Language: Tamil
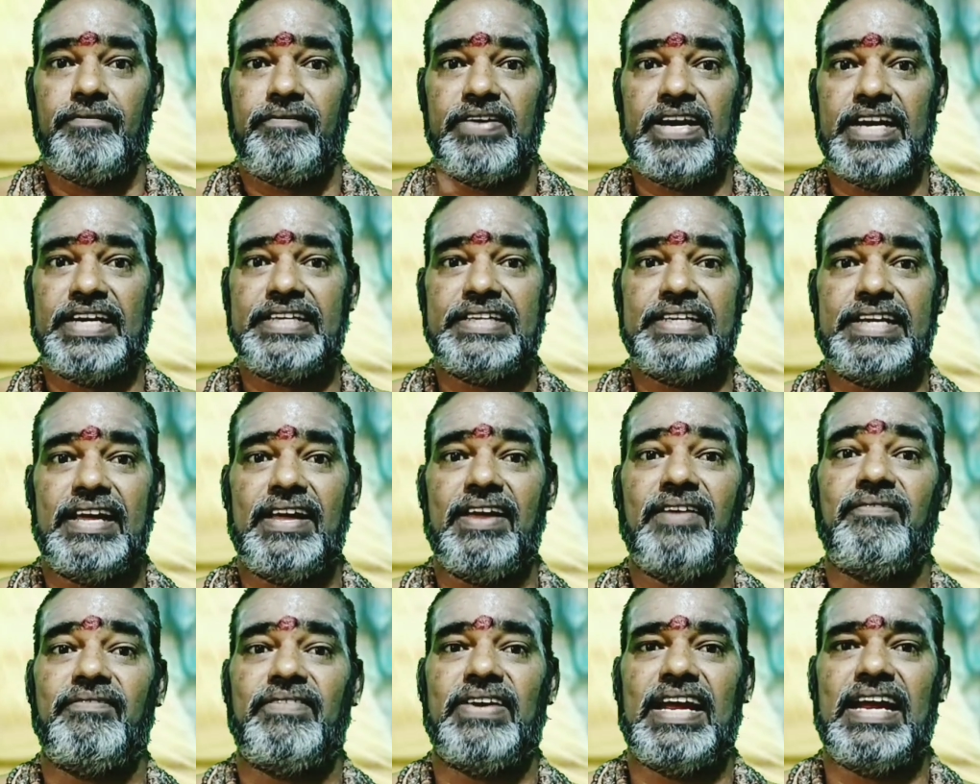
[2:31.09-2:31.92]
வெட்ட
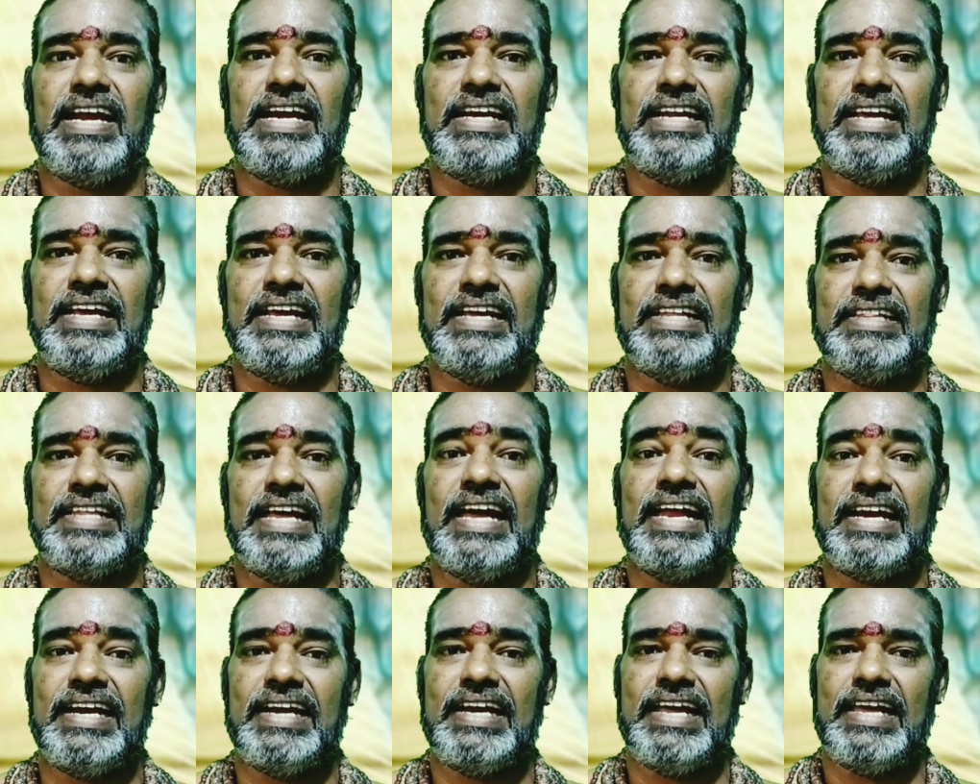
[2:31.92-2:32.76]
வேலி
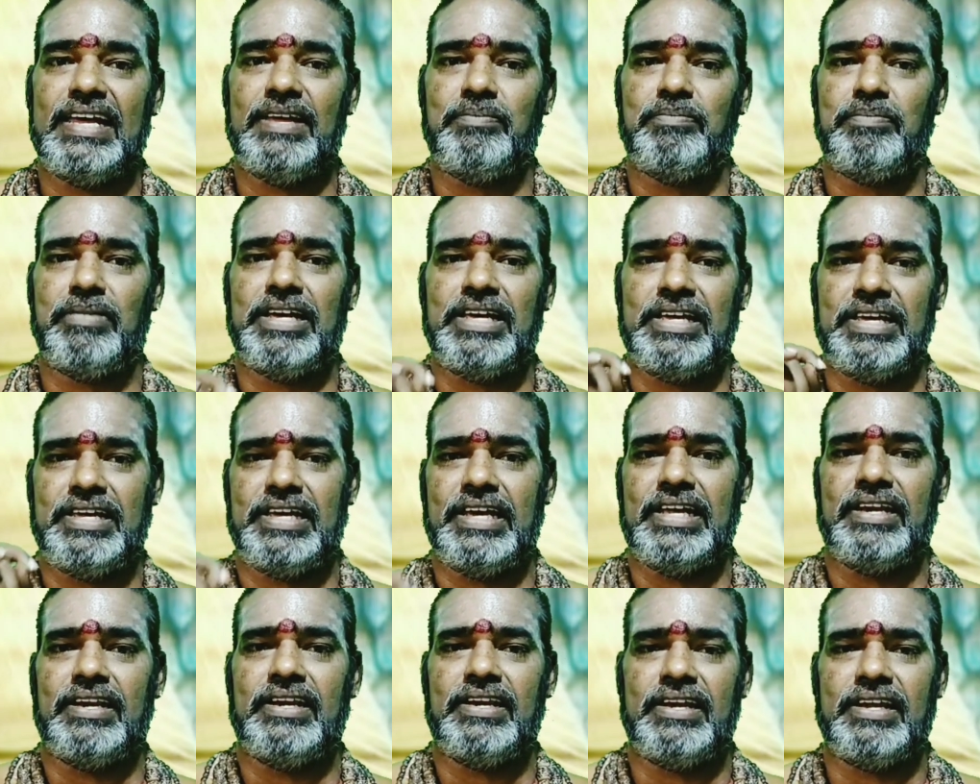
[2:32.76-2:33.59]
தன்னை
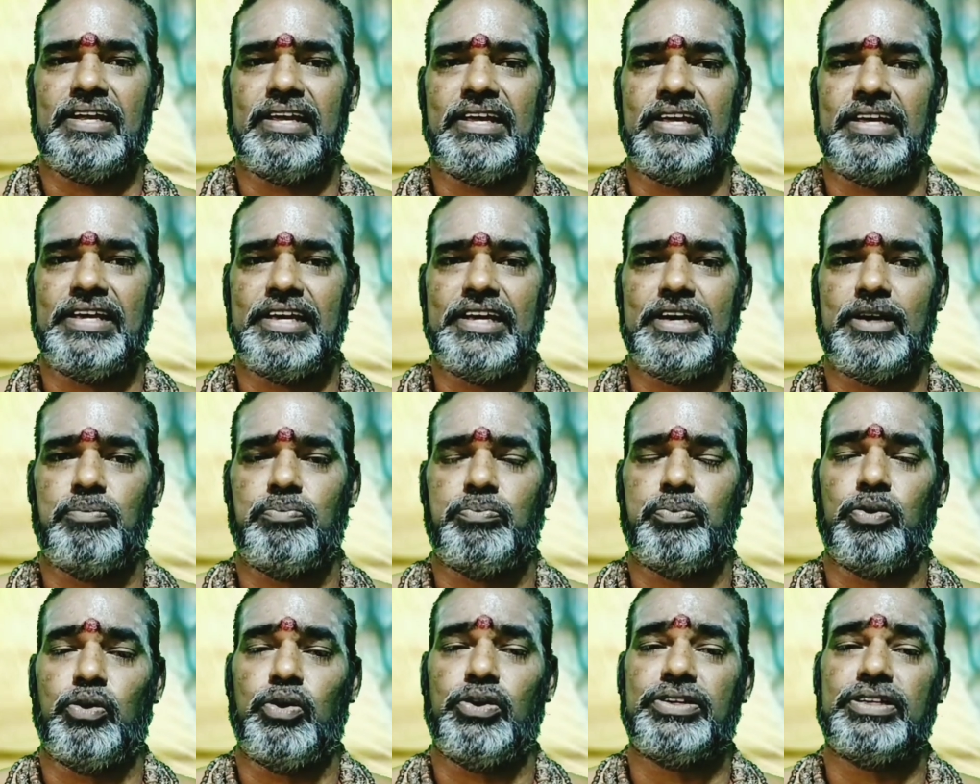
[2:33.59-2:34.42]
என்று
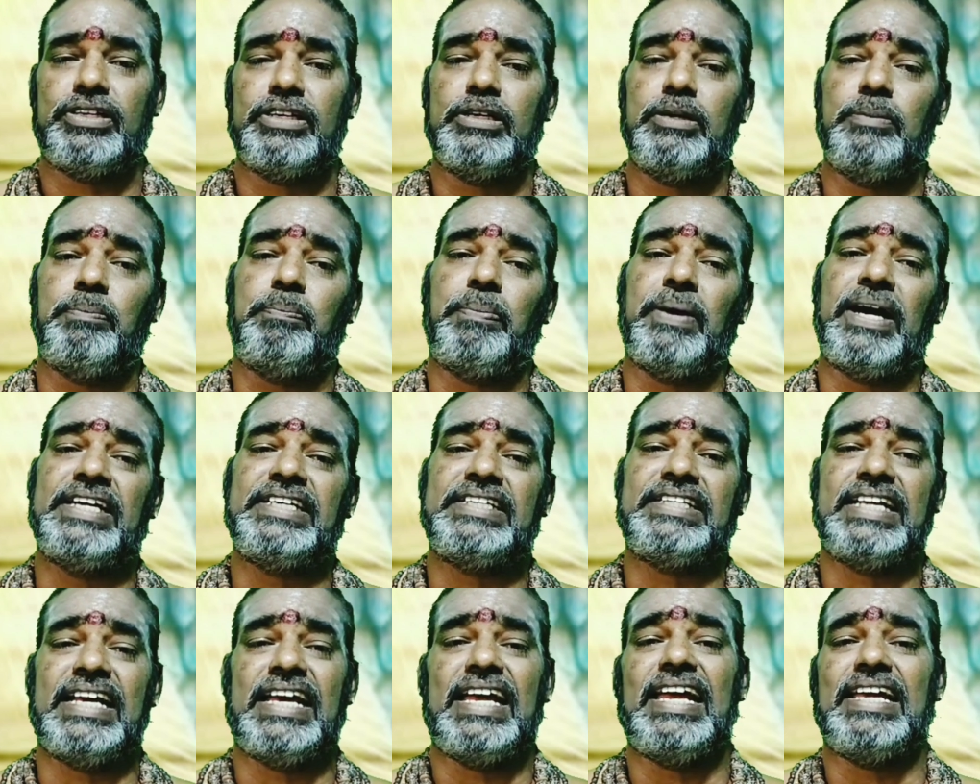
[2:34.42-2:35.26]
இருப்போர்க்கு
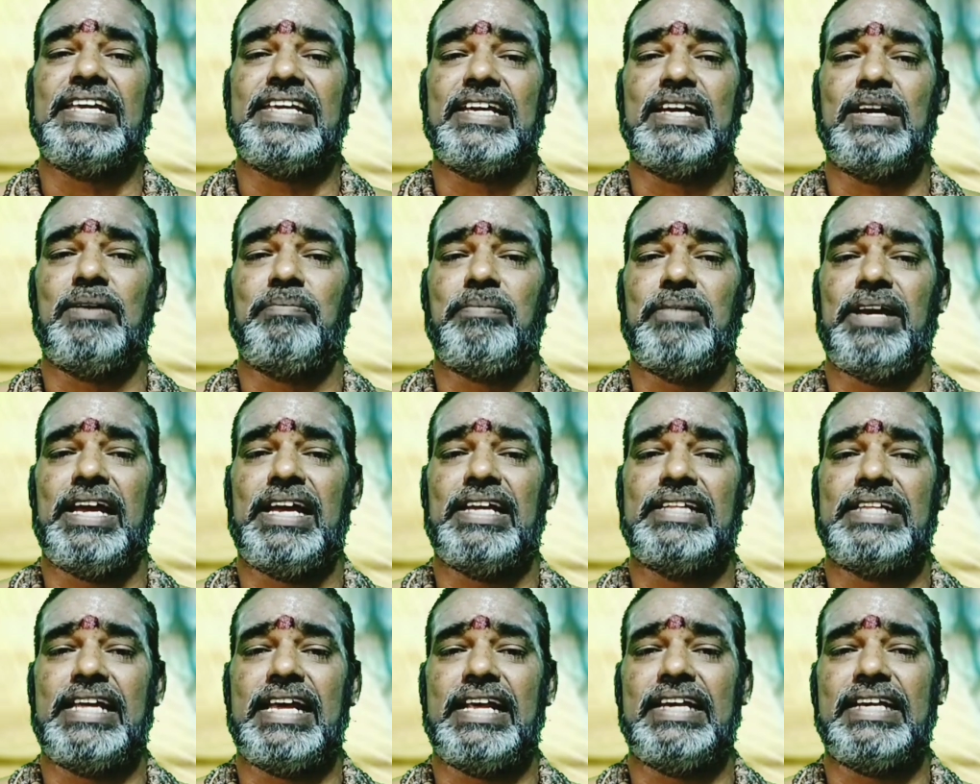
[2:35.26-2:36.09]
பட்டயம்
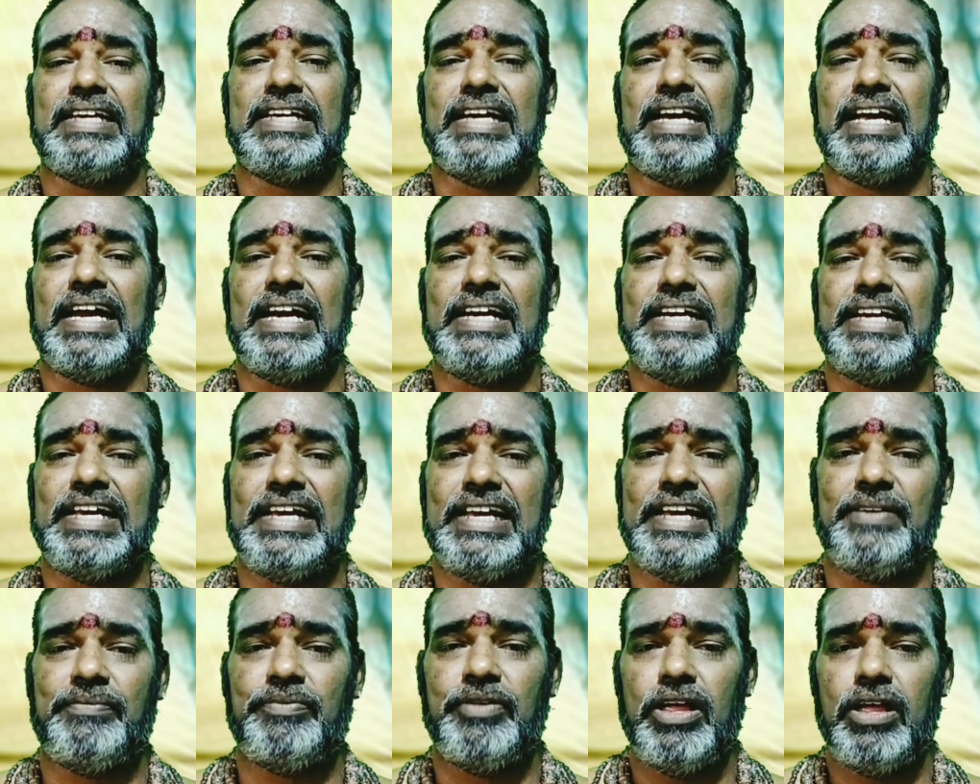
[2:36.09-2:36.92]

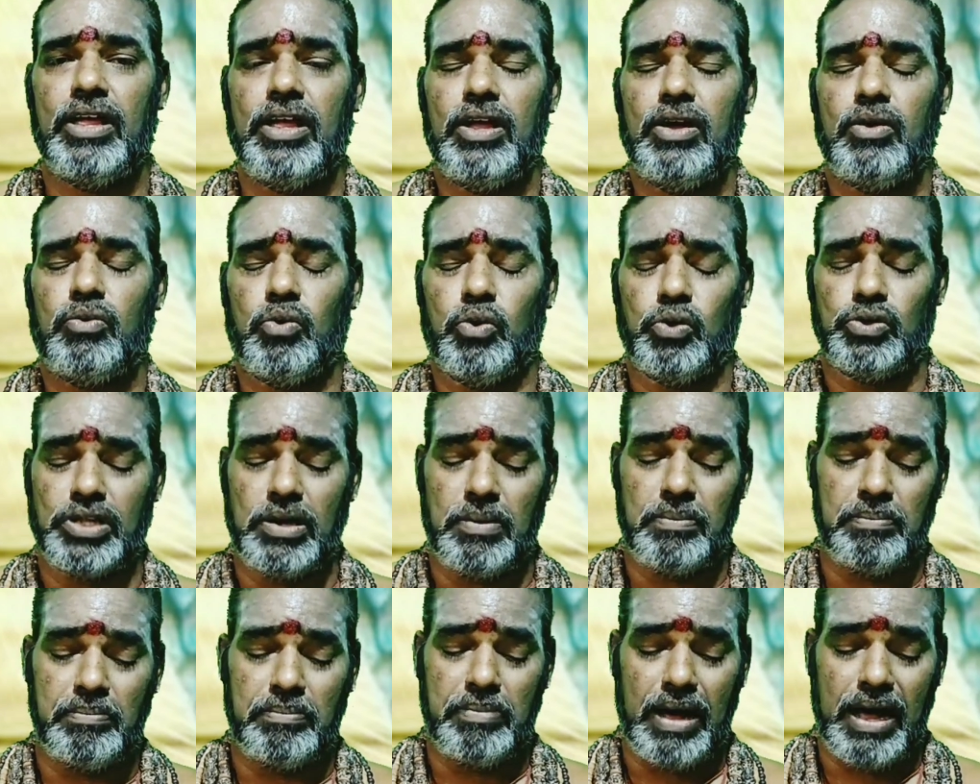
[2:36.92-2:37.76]
எதற்கடி
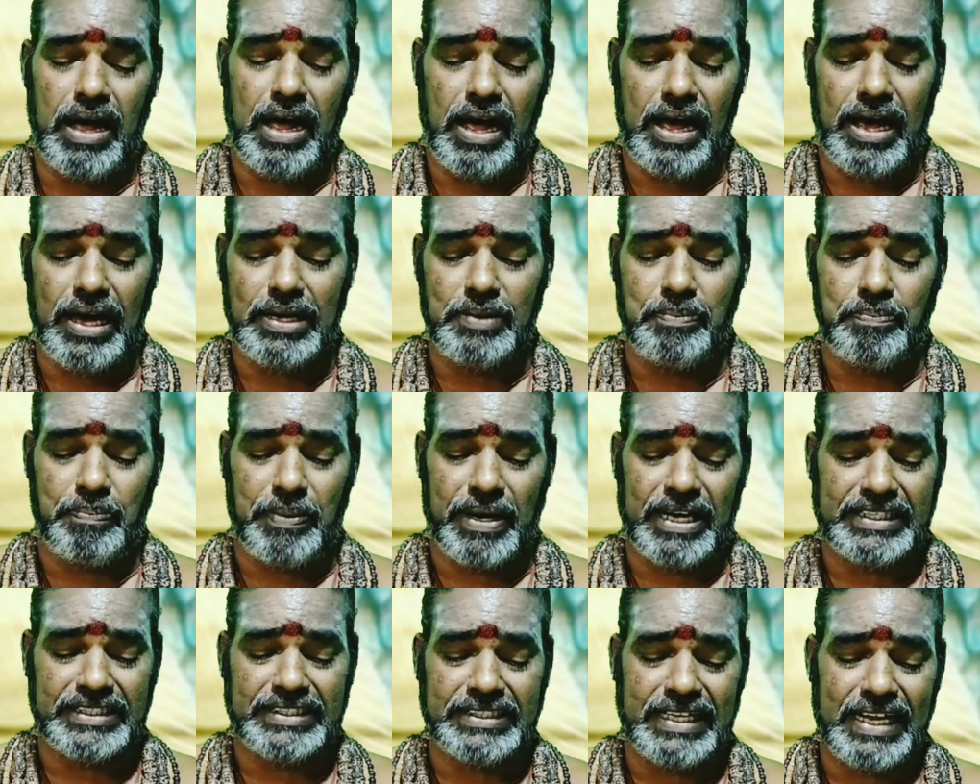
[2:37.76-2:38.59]
உதம்பாய்
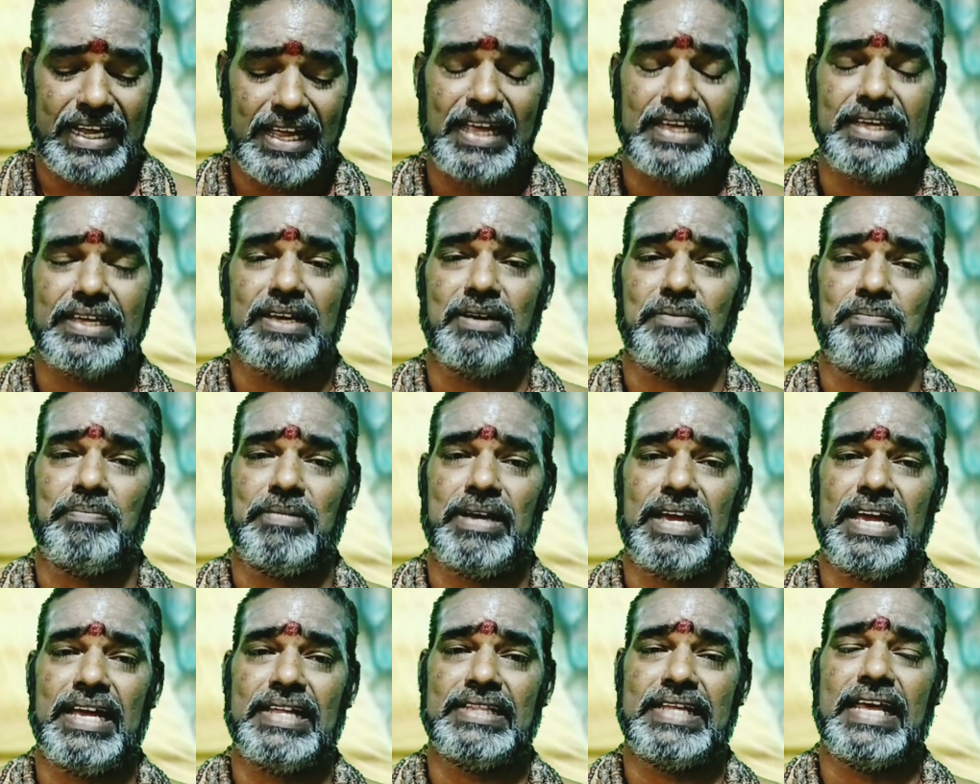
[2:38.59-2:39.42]
பட்டயம்
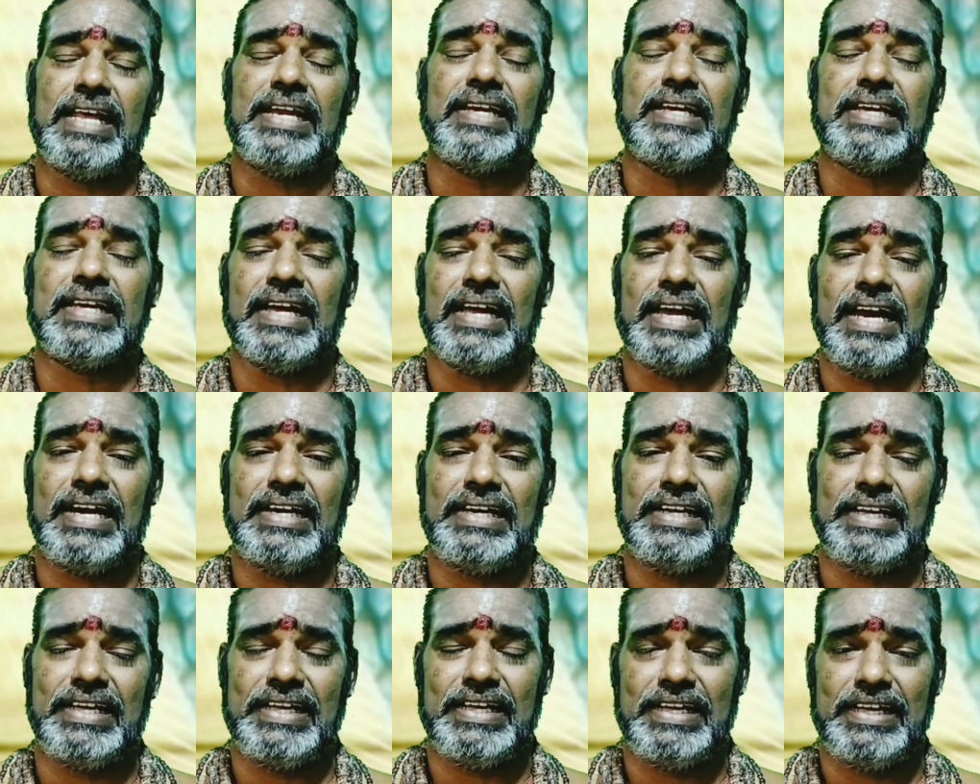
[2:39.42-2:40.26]

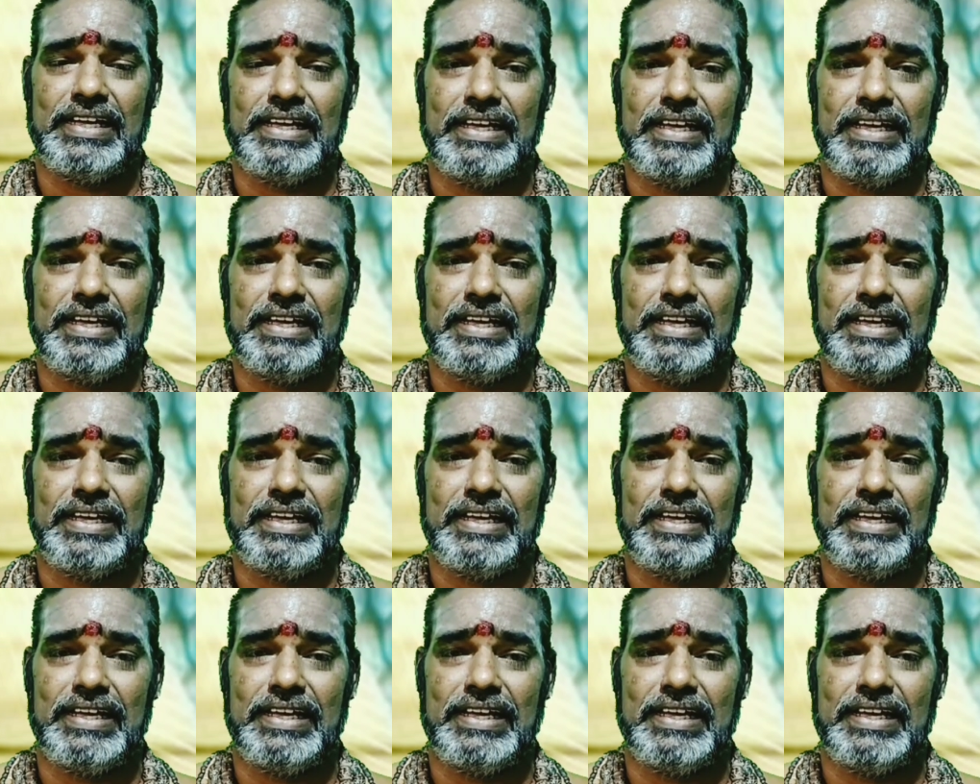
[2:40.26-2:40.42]
எதற்கடி